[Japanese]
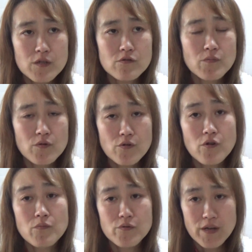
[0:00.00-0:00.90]
肉もの
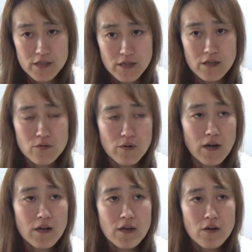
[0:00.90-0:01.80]
量も増やしたりと
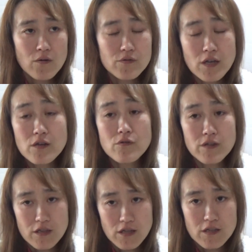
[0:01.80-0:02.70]
か、できるよう
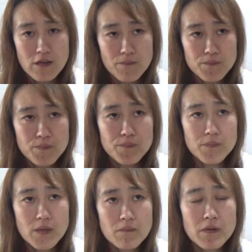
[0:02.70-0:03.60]
になってきた。う
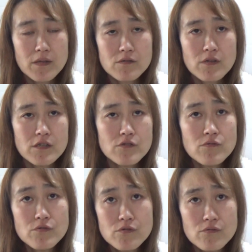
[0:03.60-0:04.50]
ん。やっぱりね、そうやって
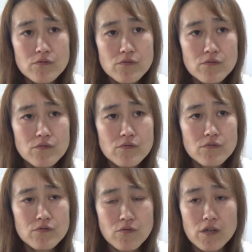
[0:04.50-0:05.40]
収
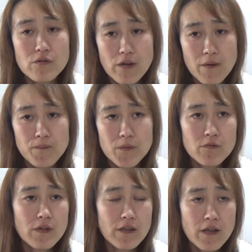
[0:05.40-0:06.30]
入それぞれ、ね、
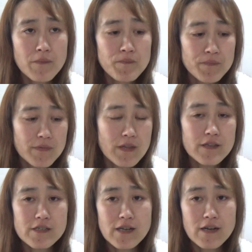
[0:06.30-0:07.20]
言ったらね、
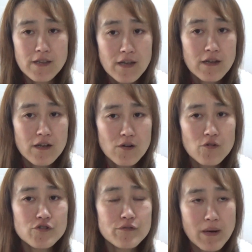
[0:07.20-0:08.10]
旦那さんがね、
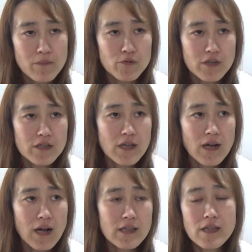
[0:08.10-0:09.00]
50万持ってきて、
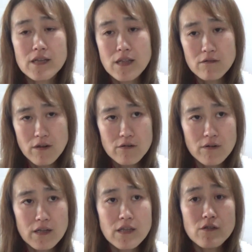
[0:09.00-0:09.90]
帰ってきてくれ
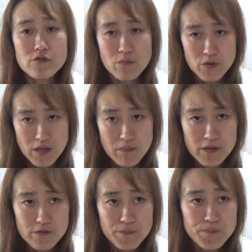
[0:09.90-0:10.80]
る家庭の人もいて
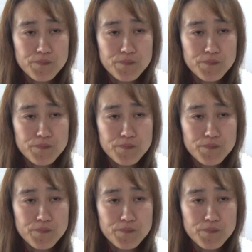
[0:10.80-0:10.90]
ます。